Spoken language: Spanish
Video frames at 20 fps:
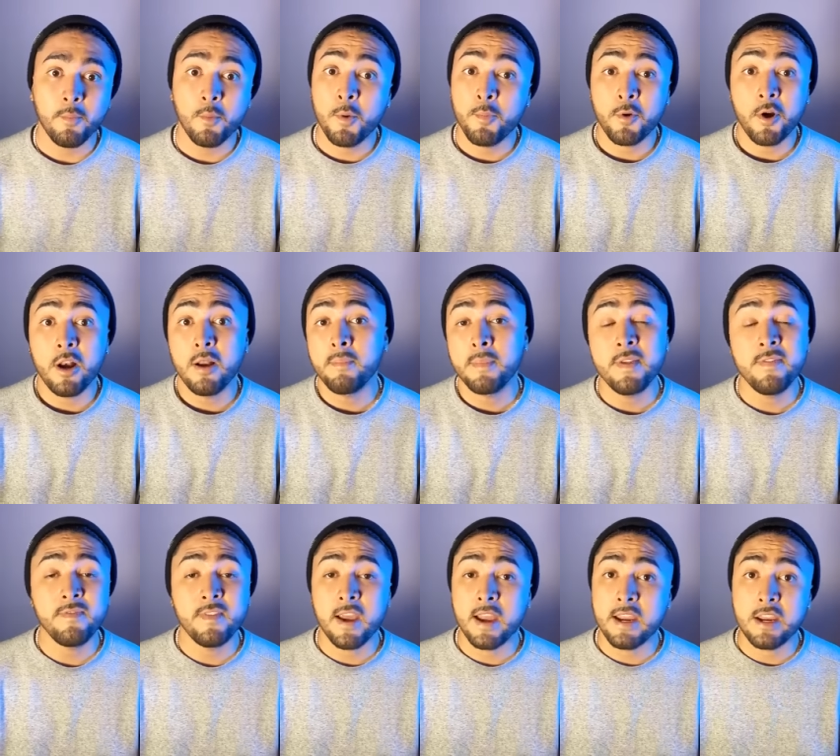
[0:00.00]
muy
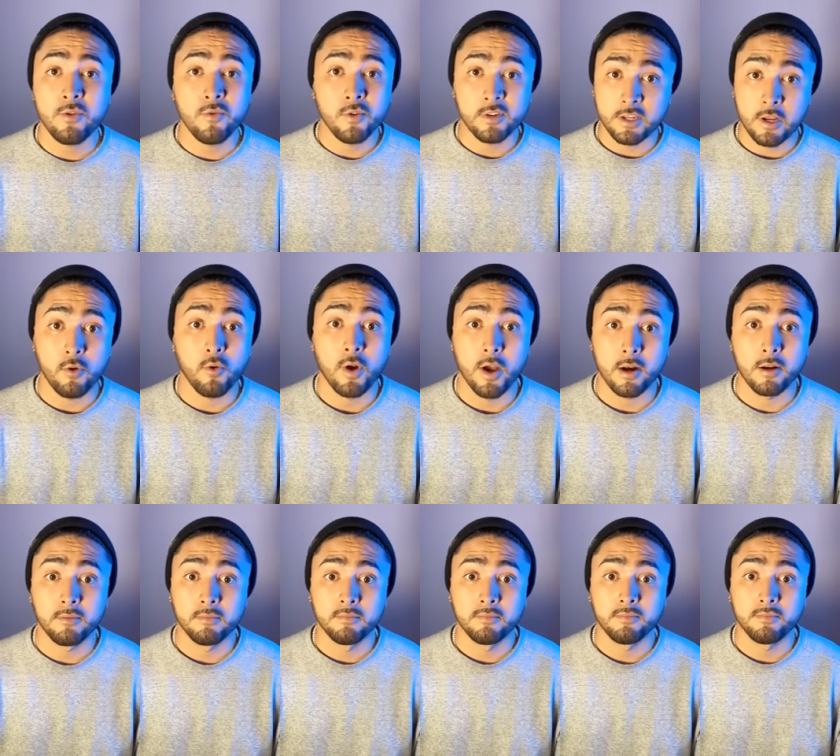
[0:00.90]
probablemente ahí no es el lugar.
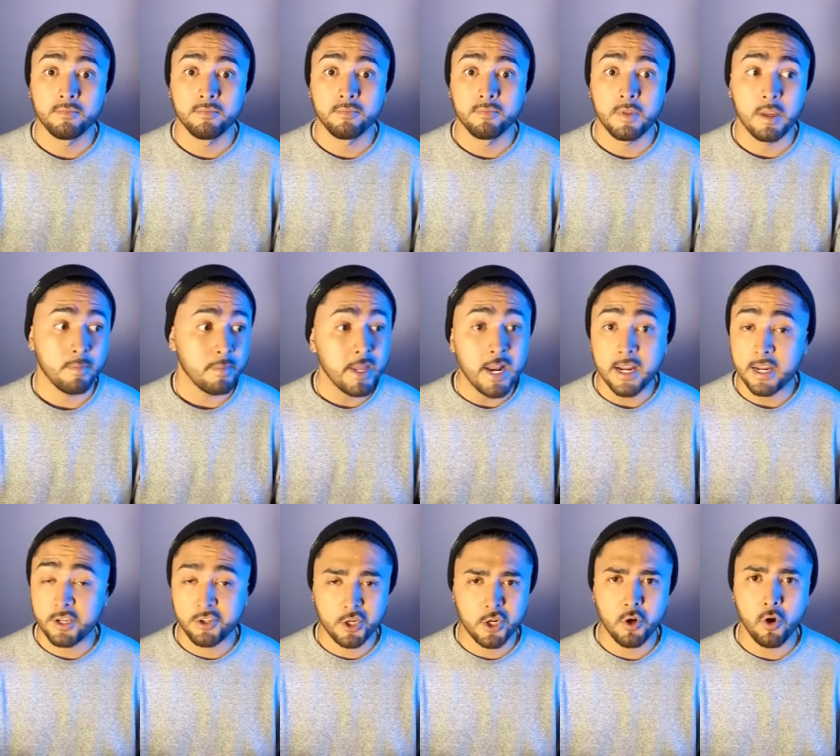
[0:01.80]
Y mira
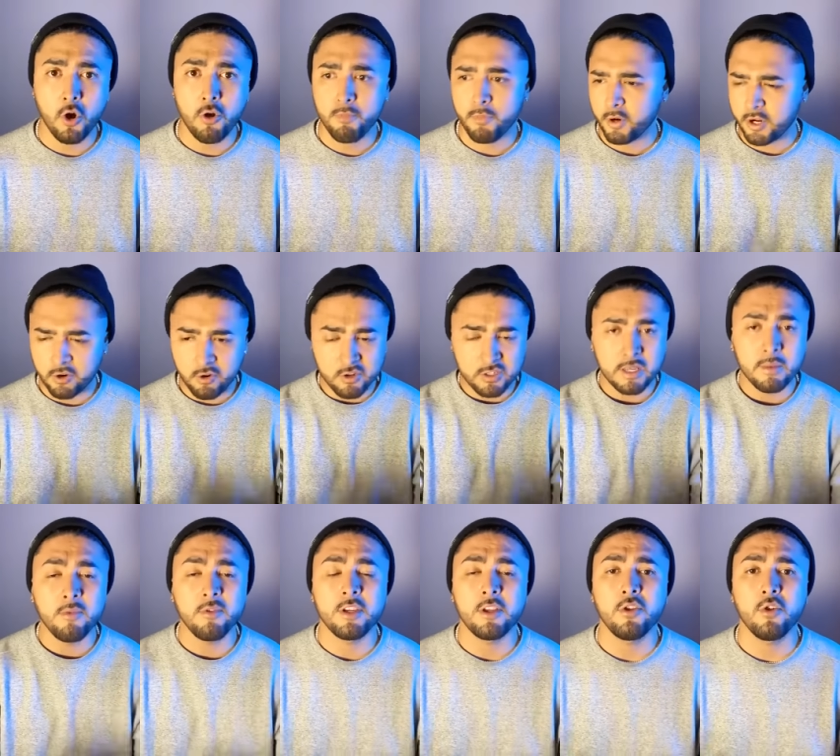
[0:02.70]
qué chingón, porque nos
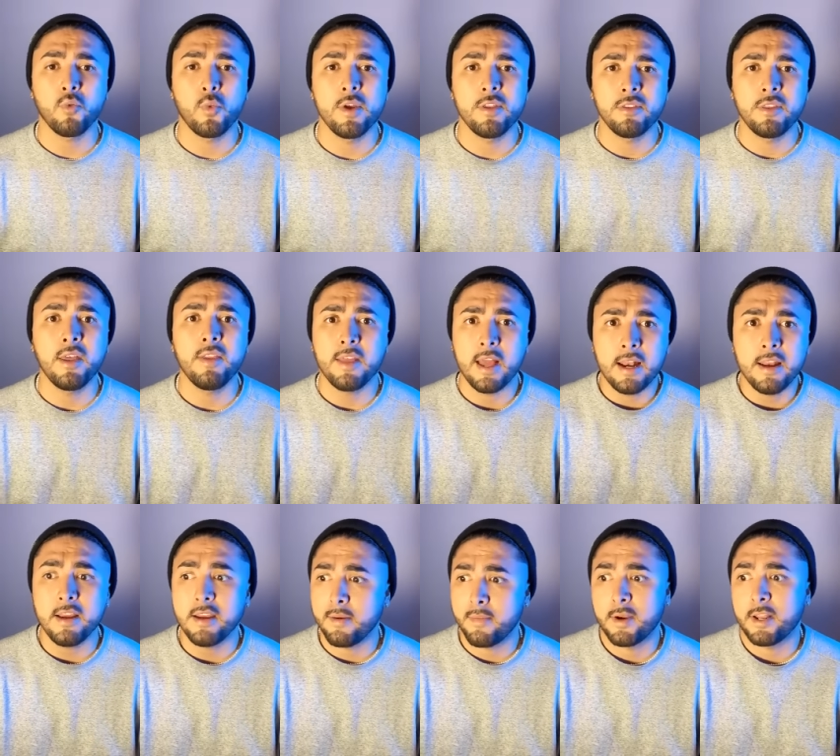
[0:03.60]
estamos dando cuenta de
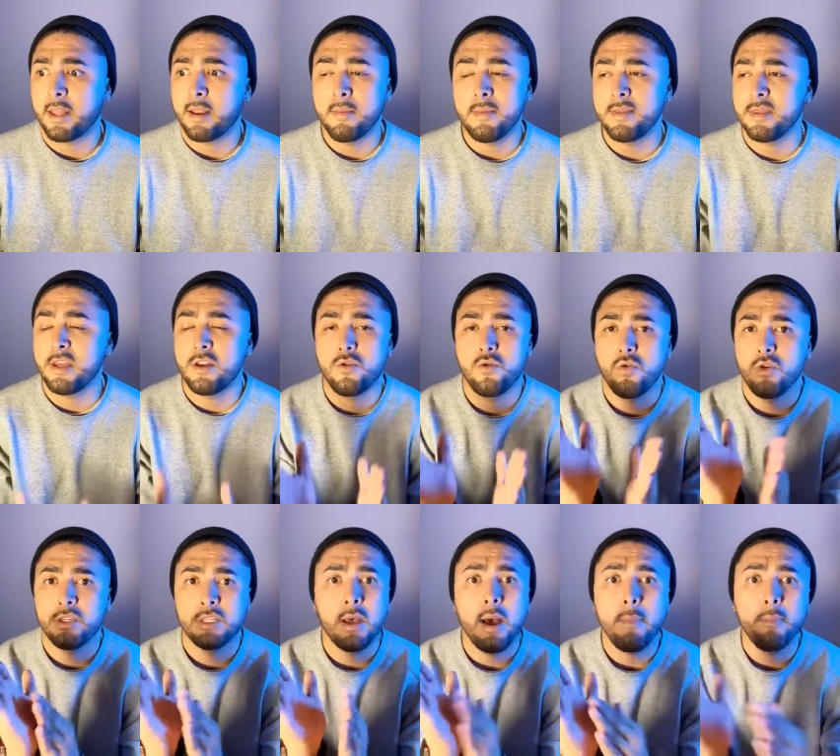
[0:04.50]
alguien que verdaderamente
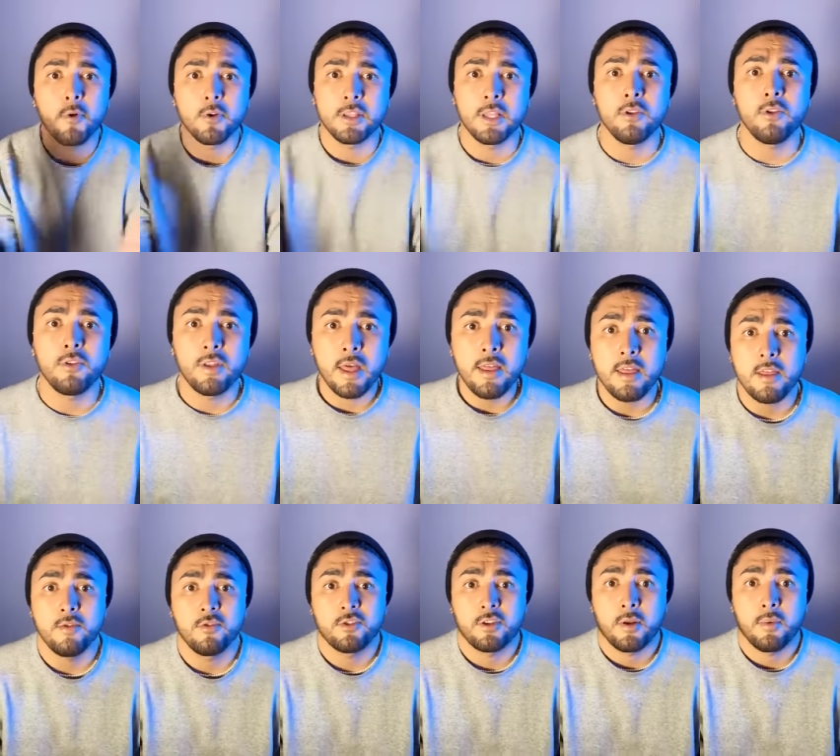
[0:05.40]
no estaba aportando nada
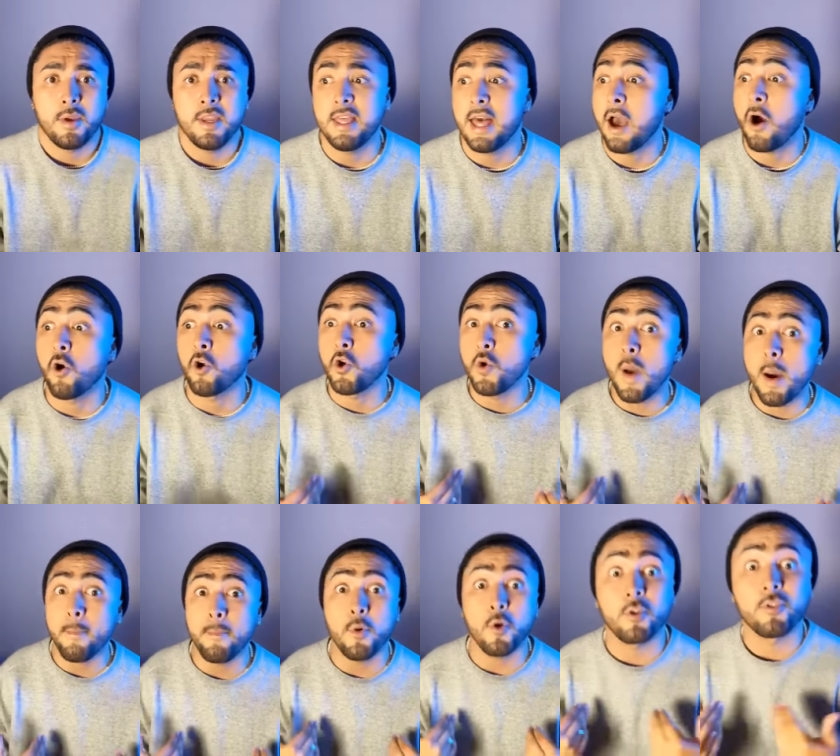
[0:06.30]
a nuestra vida, o no
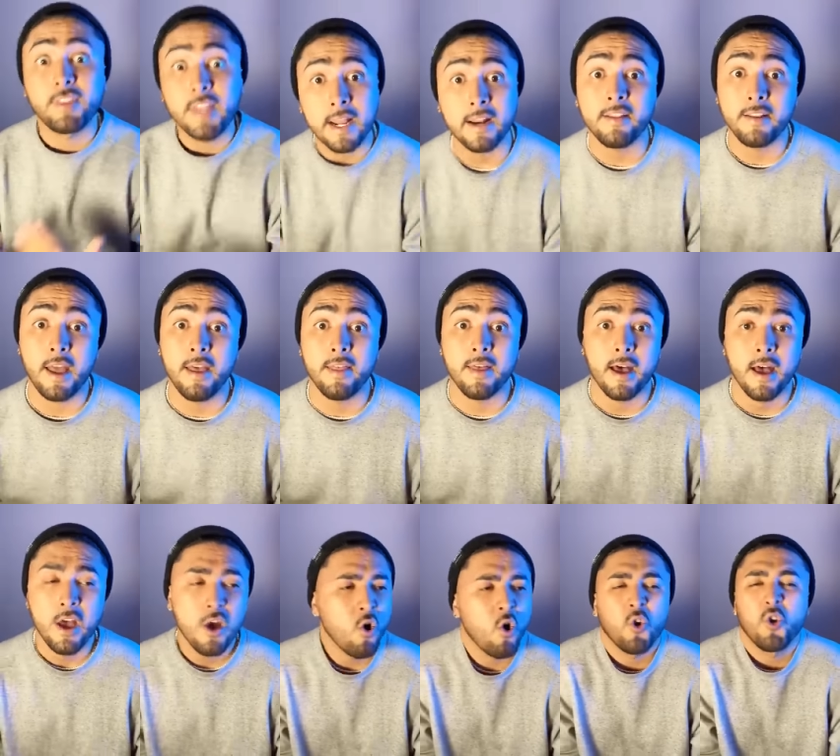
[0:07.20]
iba a aportar
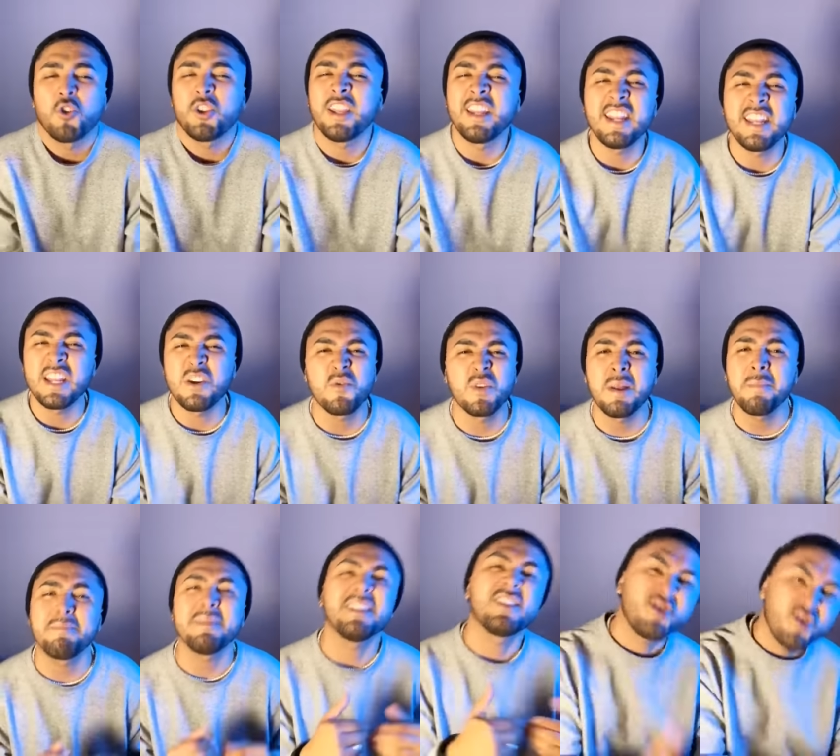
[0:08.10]
nada, o no tenía ninguna
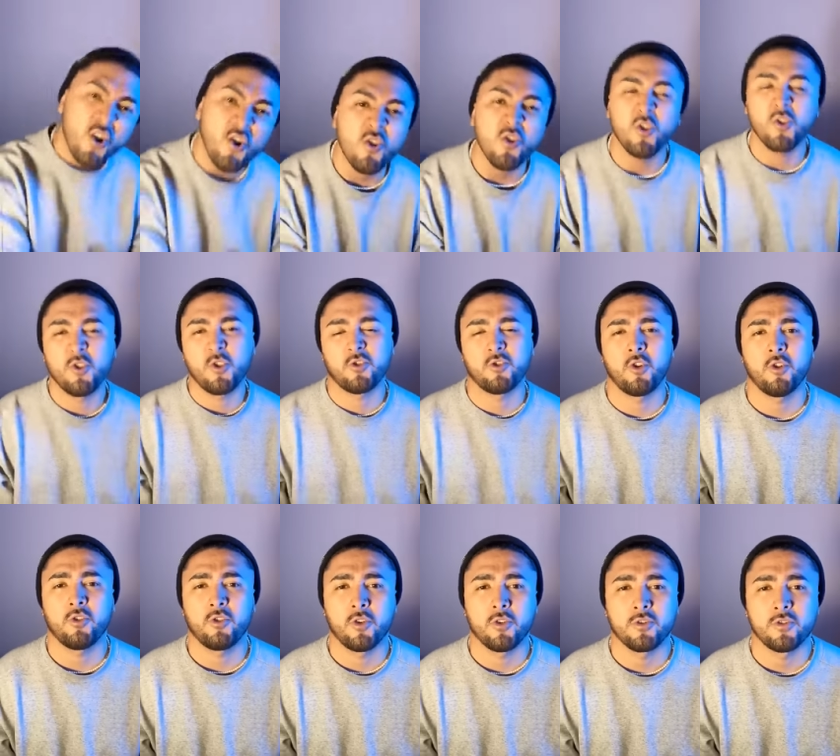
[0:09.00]
misión con
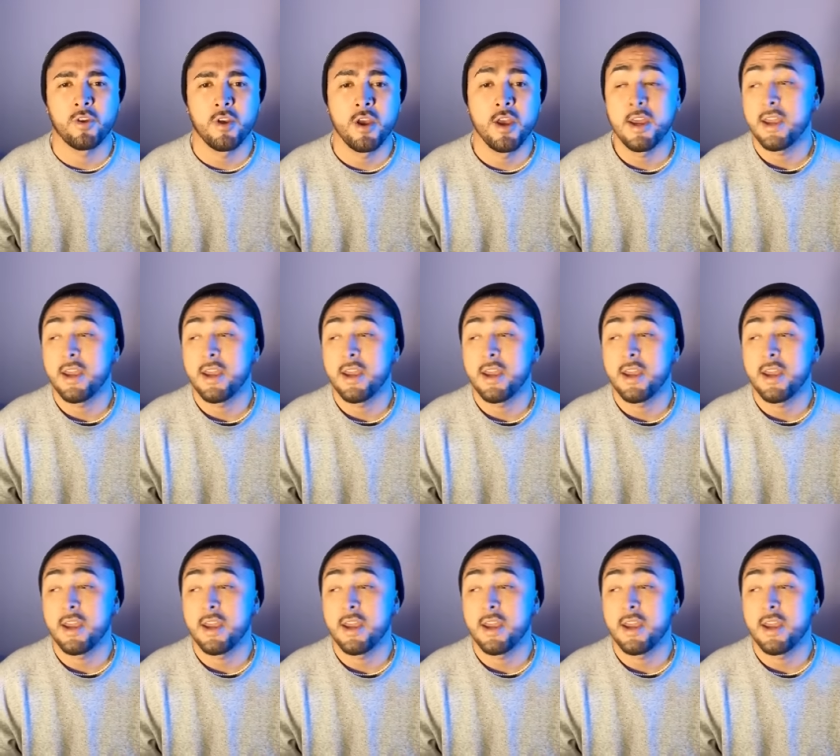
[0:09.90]
nosotros.